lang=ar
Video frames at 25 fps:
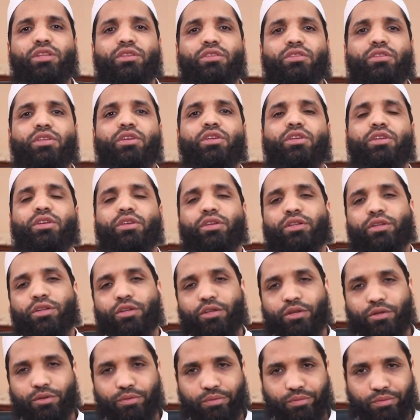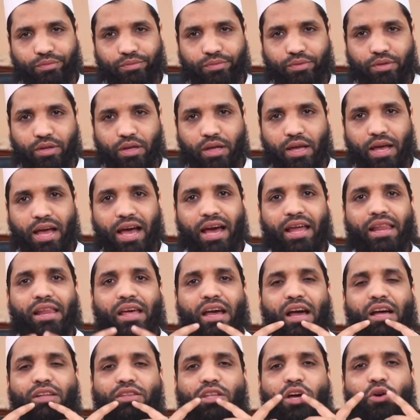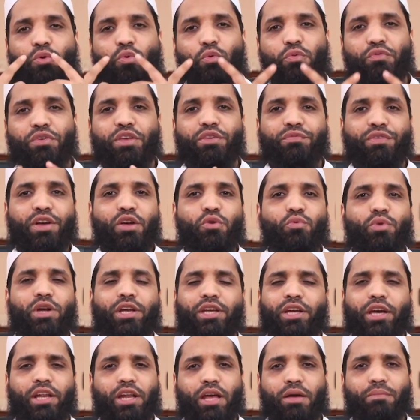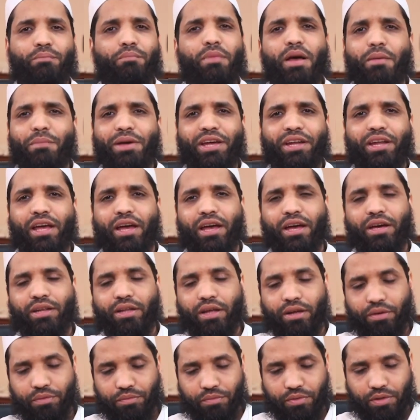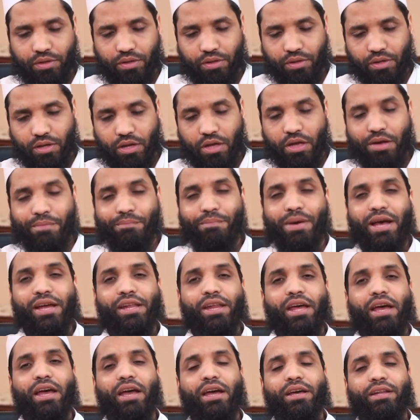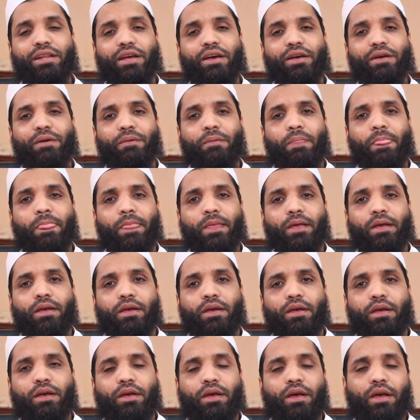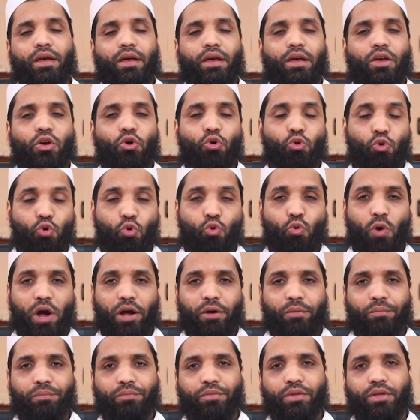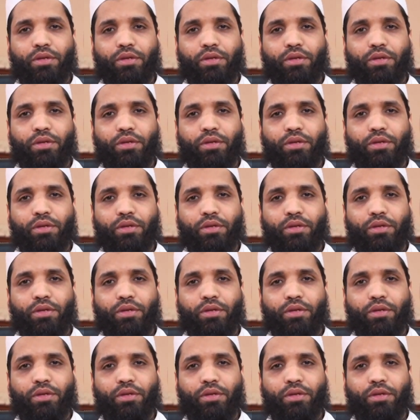الدين الخطأ في فحوى الكلام ما معنى هذا؟ معنى هذا معني آه، هذا هو